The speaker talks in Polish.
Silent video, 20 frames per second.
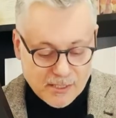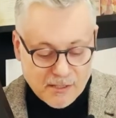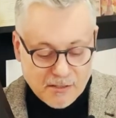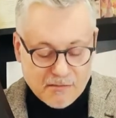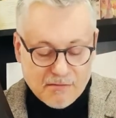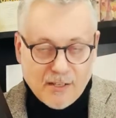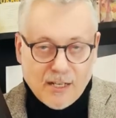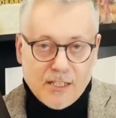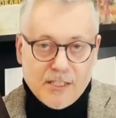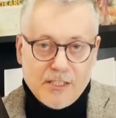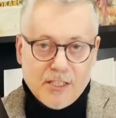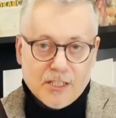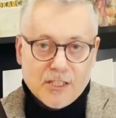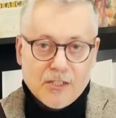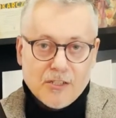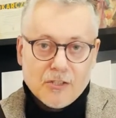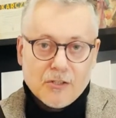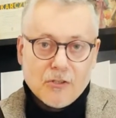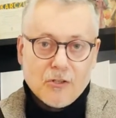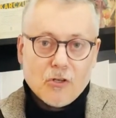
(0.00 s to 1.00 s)
Walter
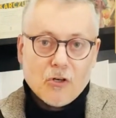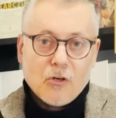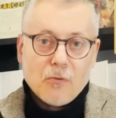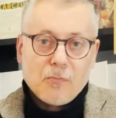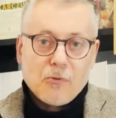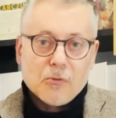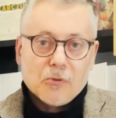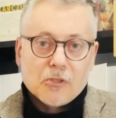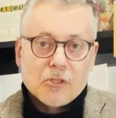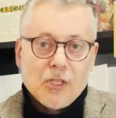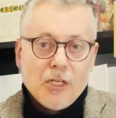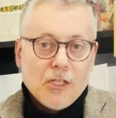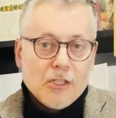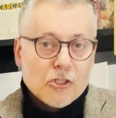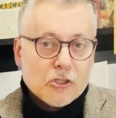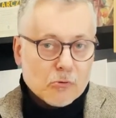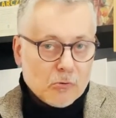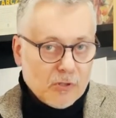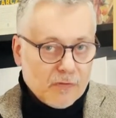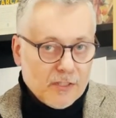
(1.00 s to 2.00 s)
Gropius,
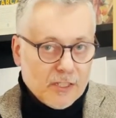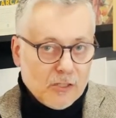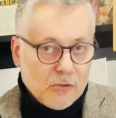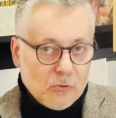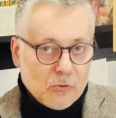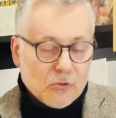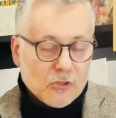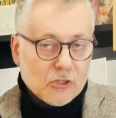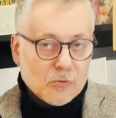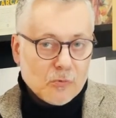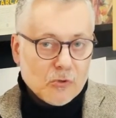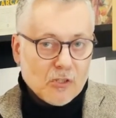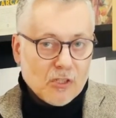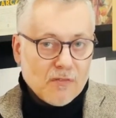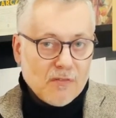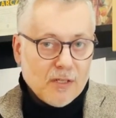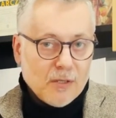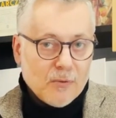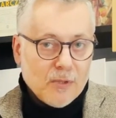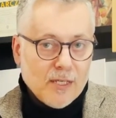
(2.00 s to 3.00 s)
człowiek, który
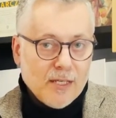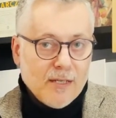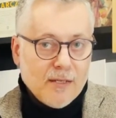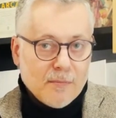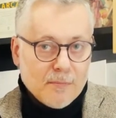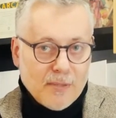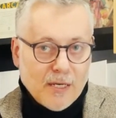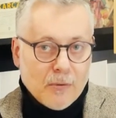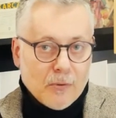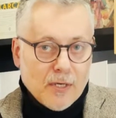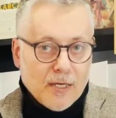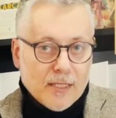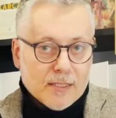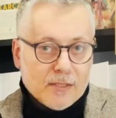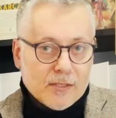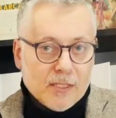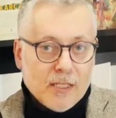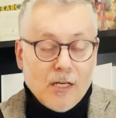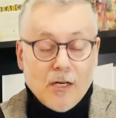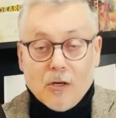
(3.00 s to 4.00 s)
zbudował Bauhaus.